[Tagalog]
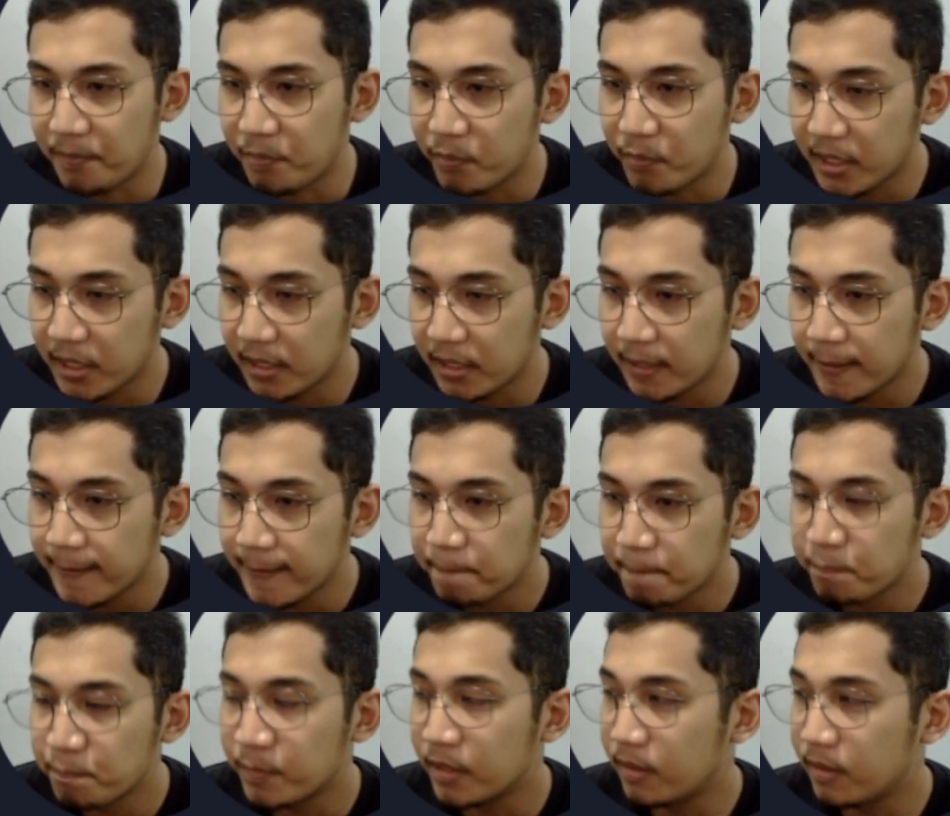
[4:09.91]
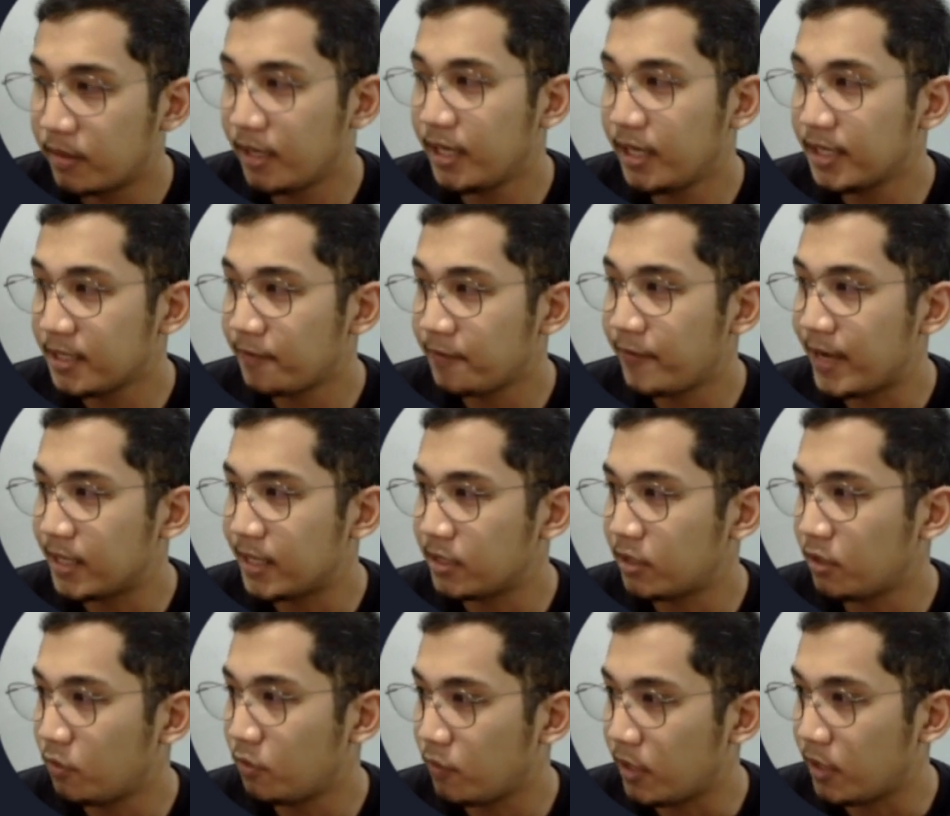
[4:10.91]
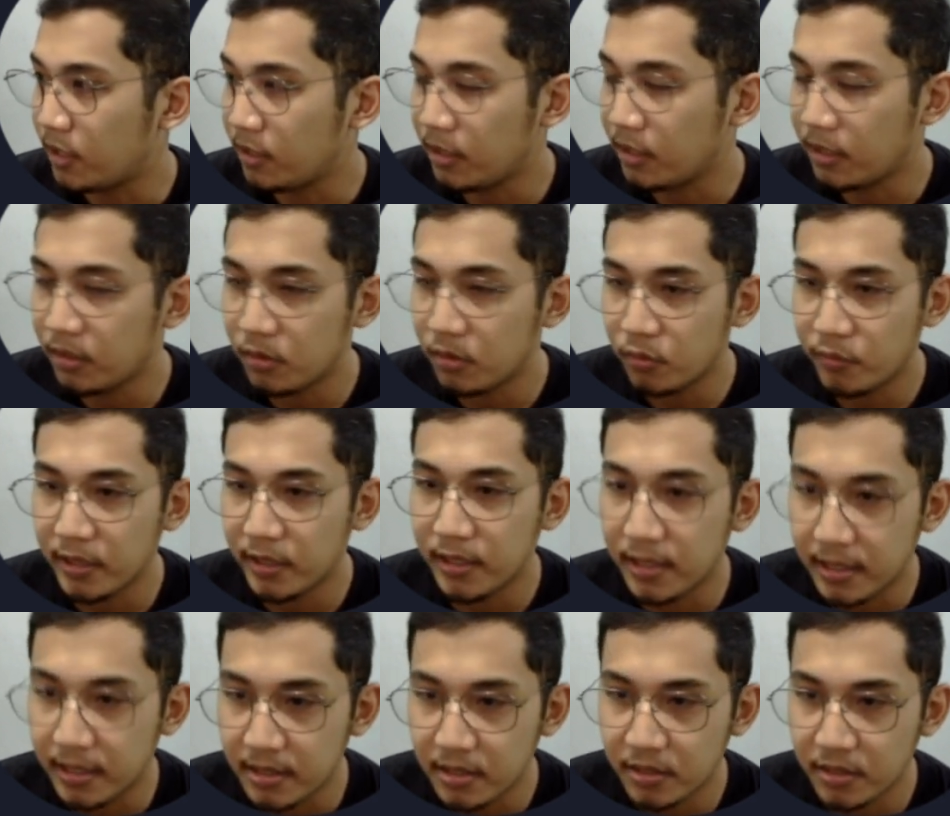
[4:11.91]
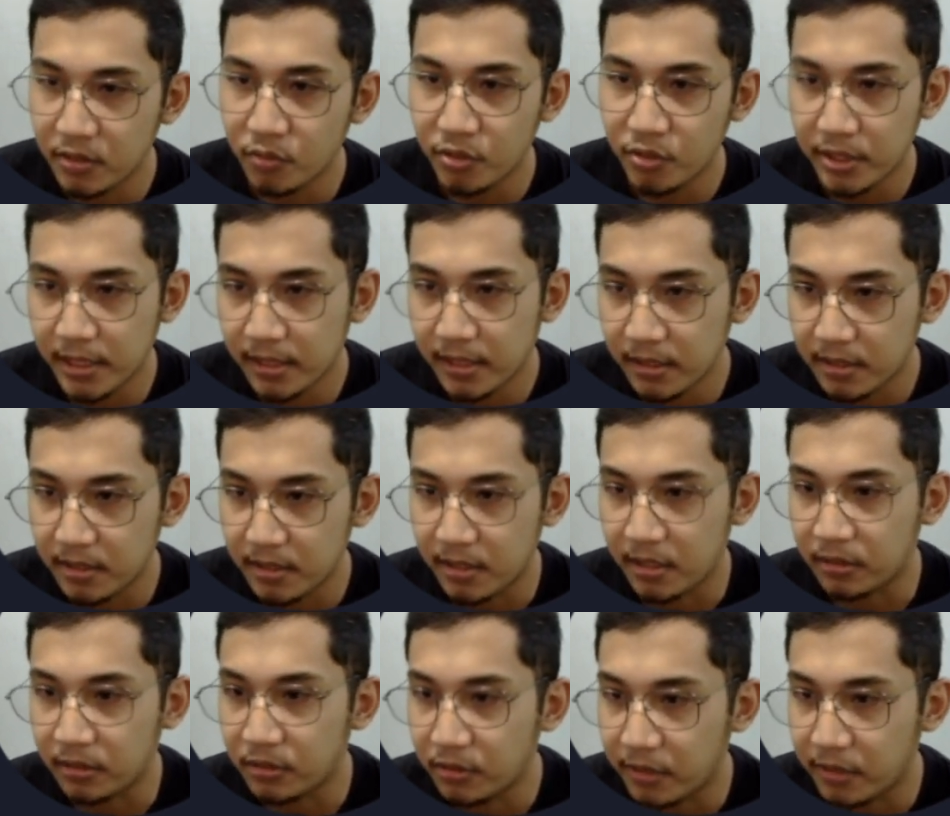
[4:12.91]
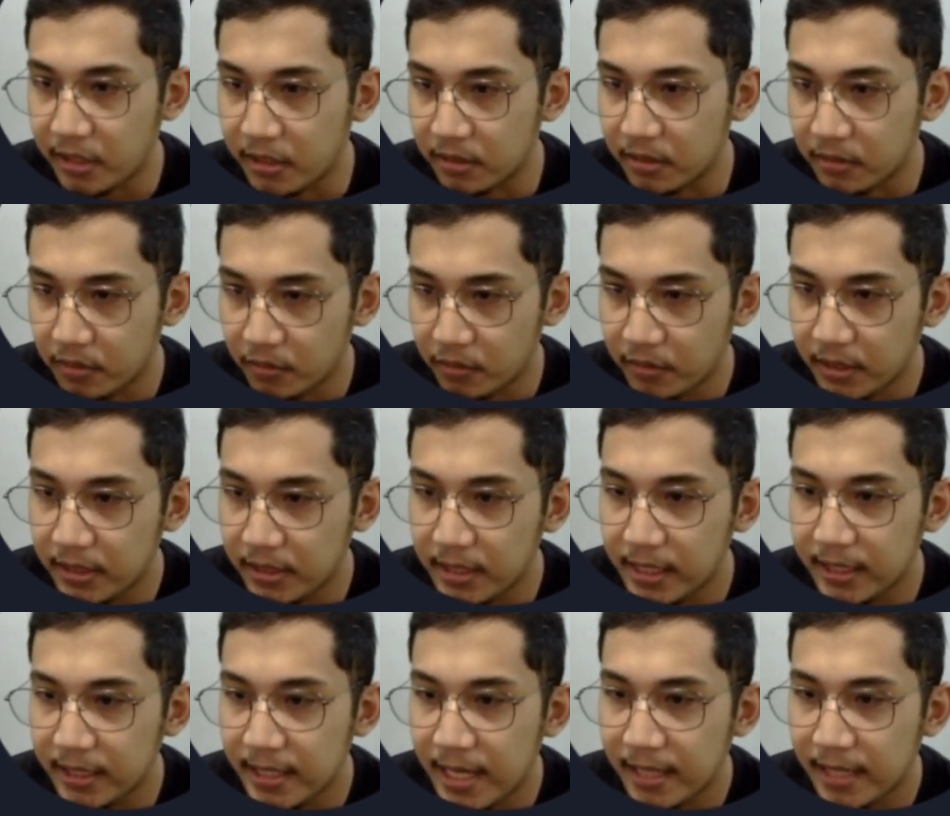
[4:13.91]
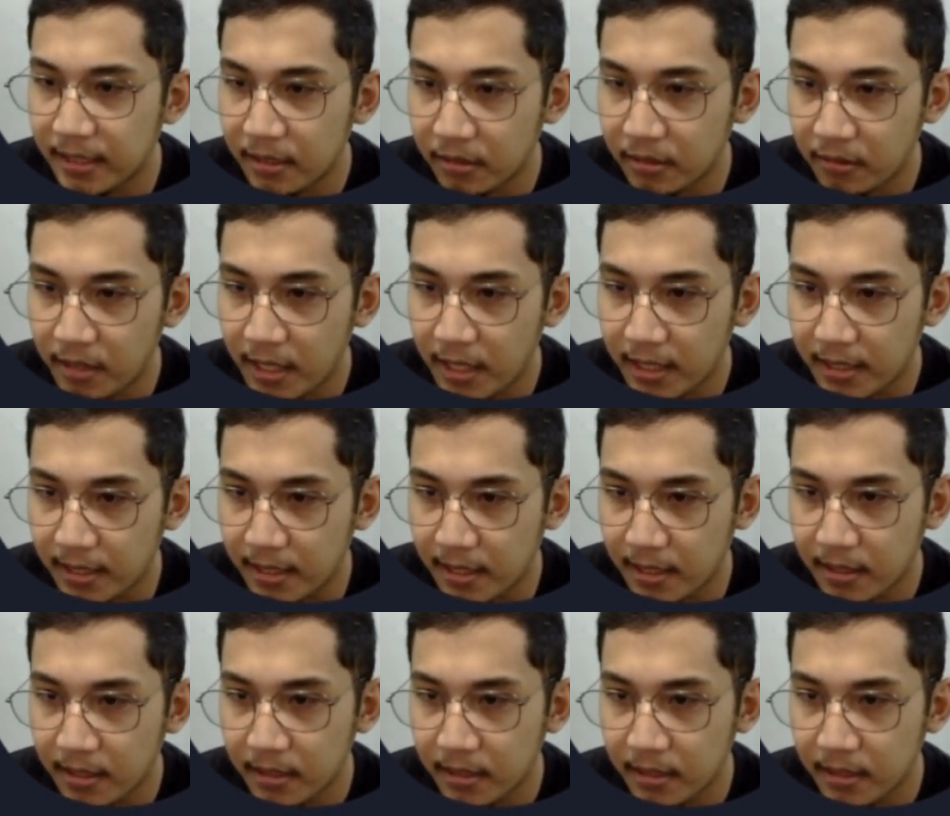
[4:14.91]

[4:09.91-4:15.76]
But there is a faster way in doing this using the structuring. So i-delete natin to lahat ha.